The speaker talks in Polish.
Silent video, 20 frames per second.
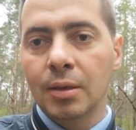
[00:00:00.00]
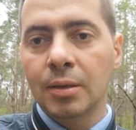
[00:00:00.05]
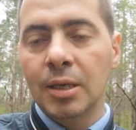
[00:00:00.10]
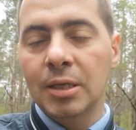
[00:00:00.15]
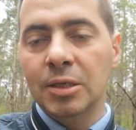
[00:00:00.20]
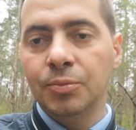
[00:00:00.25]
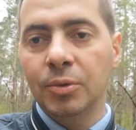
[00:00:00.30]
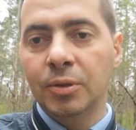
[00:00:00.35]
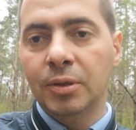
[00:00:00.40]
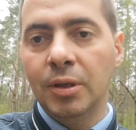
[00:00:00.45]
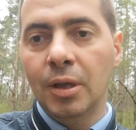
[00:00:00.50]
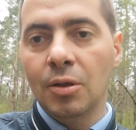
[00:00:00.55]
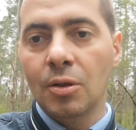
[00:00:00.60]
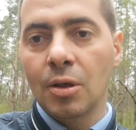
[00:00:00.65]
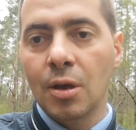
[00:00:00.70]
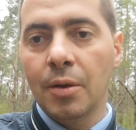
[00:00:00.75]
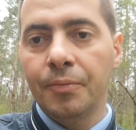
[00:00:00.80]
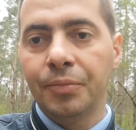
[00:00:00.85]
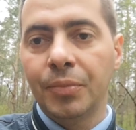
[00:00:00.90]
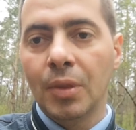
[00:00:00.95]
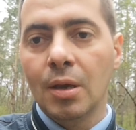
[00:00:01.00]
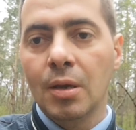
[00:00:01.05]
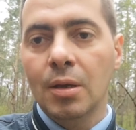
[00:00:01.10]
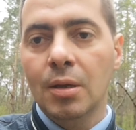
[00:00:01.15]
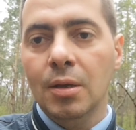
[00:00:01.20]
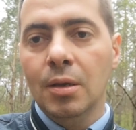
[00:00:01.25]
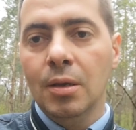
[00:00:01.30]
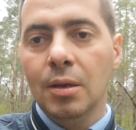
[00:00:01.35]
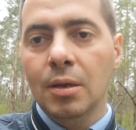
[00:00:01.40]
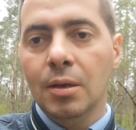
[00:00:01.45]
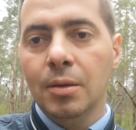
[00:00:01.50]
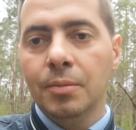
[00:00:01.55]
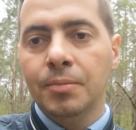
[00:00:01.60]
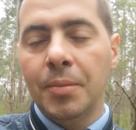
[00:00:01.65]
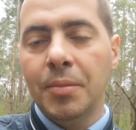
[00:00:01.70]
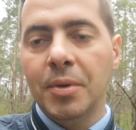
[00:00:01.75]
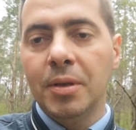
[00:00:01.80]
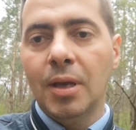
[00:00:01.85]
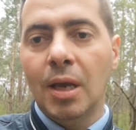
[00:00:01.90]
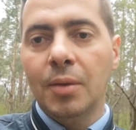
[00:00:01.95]
najsmutniejsza.
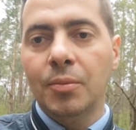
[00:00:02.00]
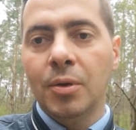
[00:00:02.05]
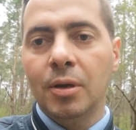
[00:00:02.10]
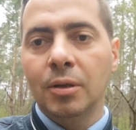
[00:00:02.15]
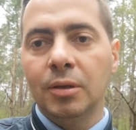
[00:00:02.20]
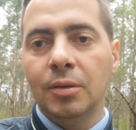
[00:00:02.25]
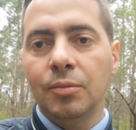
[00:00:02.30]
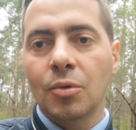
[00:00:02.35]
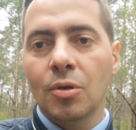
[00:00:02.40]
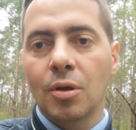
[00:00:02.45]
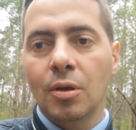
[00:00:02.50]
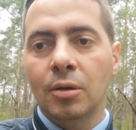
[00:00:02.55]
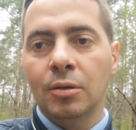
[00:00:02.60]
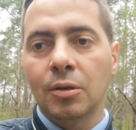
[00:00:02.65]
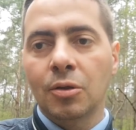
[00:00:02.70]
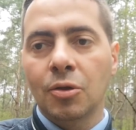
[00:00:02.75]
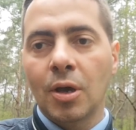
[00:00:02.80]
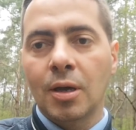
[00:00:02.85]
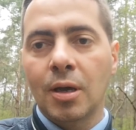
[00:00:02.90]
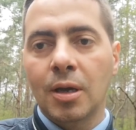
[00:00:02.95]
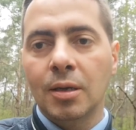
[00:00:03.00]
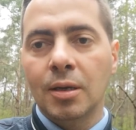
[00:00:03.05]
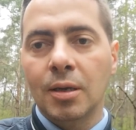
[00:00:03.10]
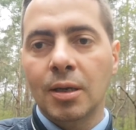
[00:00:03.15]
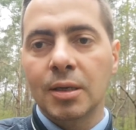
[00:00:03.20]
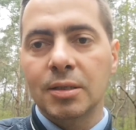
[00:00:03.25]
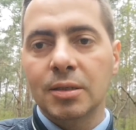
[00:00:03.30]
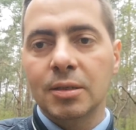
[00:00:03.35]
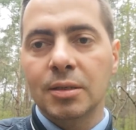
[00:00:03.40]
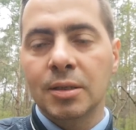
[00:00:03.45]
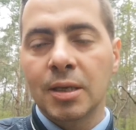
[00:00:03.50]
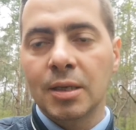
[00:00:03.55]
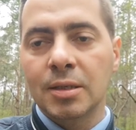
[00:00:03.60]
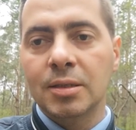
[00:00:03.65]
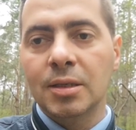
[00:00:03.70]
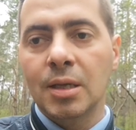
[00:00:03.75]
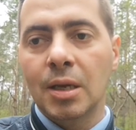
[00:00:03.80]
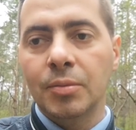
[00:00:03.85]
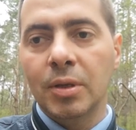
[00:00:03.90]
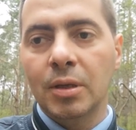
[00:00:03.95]
Pamiętajmy o tym, że On czeka na nas,
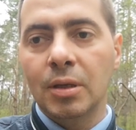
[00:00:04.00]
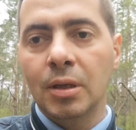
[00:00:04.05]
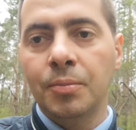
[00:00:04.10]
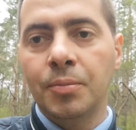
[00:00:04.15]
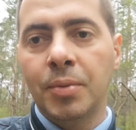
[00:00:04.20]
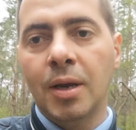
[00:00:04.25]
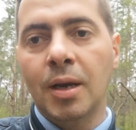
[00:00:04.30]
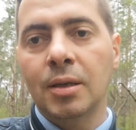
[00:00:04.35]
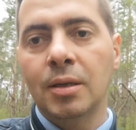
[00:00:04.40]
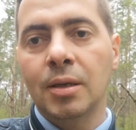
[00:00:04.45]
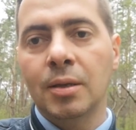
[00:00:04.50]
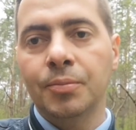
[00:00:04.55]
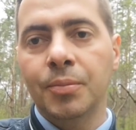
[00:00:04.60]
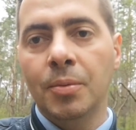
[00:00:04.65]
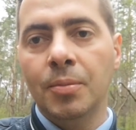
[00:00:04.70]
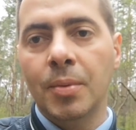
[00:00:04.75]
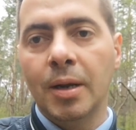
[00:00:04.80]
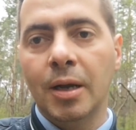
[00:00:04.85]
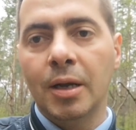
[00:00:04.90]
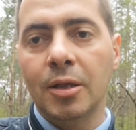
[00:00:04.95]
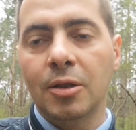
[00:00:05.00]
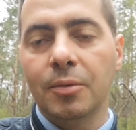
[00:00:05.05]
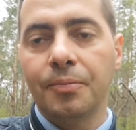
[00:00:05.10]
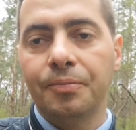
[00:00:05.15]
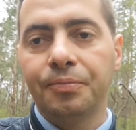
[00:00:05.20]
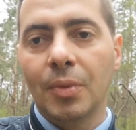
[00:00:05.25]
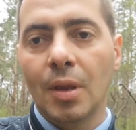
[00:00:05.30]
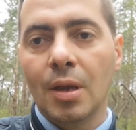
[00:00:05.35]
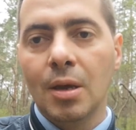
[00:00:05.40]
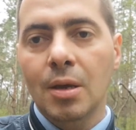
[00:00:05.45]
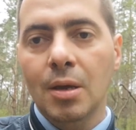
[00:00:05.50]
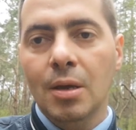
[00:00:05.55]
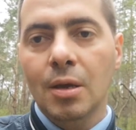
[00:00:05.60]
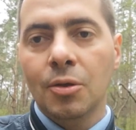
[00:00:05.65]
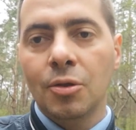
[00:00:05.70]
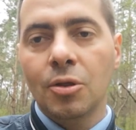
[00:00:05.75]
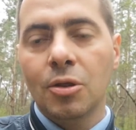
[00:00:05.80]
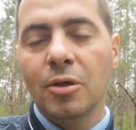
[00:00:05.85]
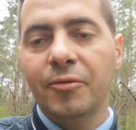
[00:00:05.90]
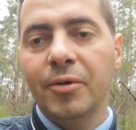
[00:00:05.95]
jest z nami i pragnie nam pomagać.
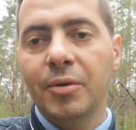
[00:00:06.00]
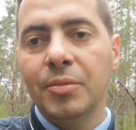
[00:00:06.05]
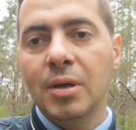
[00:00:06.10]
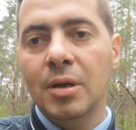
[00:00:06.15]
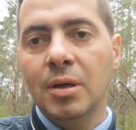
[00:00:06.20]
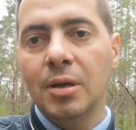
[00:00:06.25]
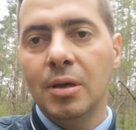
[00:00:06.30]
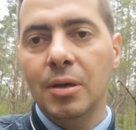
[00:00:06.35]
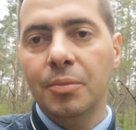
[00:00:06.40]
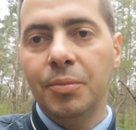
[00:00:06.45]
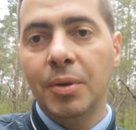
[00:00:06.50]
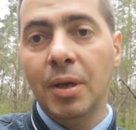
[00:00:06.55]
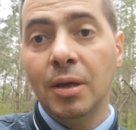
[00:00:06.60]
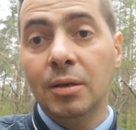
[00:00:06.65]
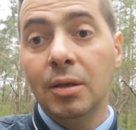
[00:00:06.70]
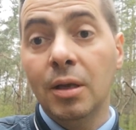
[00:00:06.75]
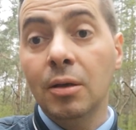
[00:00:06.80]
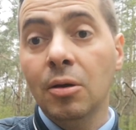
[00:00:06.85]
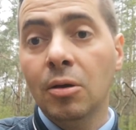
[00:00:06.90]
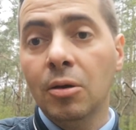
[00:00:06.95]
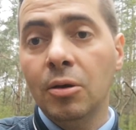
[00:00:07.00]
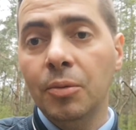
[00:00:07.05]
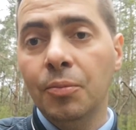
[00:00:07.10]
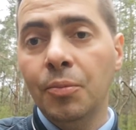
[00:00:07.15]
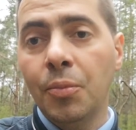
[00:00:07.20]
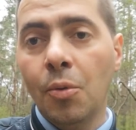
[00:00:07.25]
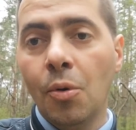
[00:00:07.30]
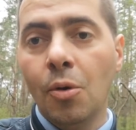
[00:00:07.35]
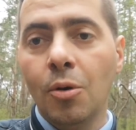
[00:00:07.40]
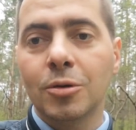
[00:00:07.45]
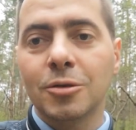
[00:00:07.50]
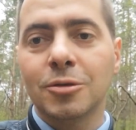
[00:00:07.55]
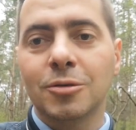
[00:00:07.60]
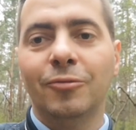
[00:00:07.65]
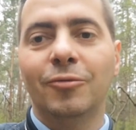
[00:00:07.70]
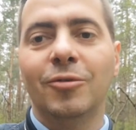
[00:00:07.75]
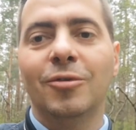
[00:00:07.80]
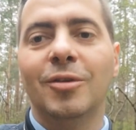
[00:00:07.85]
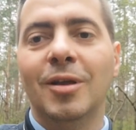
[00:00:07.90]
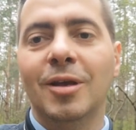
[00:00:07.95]
Życzę Wam pięknego i
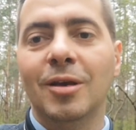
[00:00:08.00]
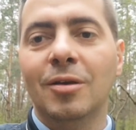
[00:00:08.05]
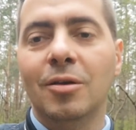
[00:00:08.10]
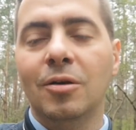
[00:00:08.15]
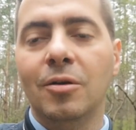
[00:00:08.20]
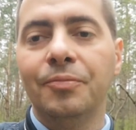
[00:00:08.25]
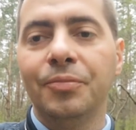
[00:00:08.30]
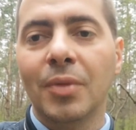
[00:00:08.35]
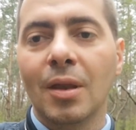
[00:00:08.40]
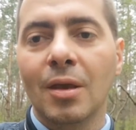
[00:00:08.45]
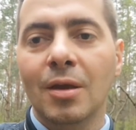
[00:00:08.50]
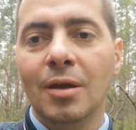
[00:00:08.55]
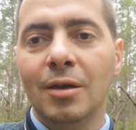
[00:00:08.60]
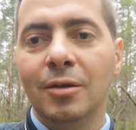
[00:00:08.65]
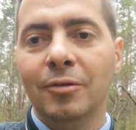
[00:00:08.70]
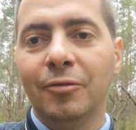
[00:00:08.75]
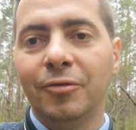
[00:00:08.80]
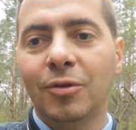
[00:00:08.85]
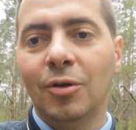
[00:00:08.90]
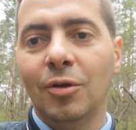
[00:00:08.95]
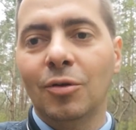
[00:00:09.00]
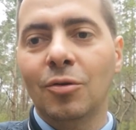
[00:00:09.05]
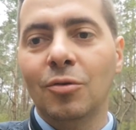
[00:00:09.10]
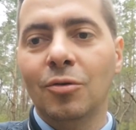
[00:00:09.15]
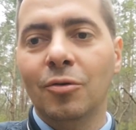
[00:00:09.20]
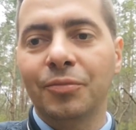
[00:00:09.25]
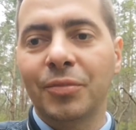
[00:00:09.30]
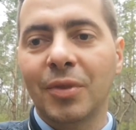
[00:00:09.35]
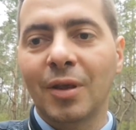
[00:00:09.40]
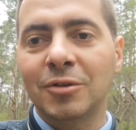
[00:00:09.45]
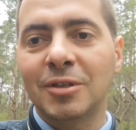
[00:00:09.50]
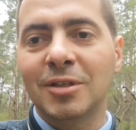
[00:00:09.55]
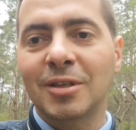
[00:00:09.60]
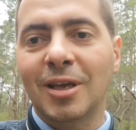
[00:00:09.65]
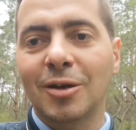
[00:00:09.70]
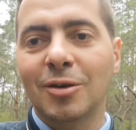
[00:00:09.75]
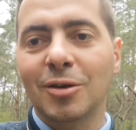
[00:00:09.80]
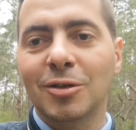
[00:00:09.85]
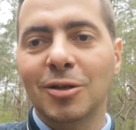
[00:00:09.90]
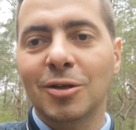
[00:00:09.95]
błogosławionego wtorku.
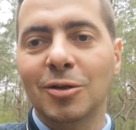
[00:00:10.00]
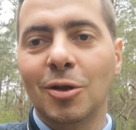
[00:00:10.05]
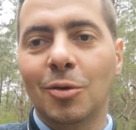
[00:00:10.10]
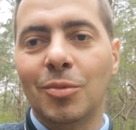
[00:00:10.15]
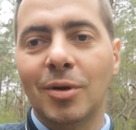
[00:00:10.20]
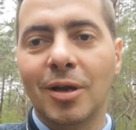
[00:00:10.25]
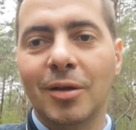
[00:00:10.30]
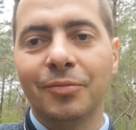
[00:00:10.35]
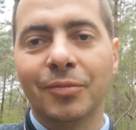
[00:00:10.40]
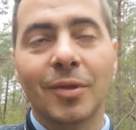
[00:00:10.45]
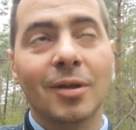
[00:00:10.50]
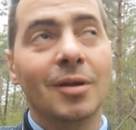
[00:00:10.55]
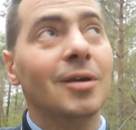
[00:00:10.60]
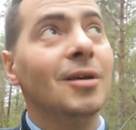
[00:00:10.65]
Wszystkiego co dobre.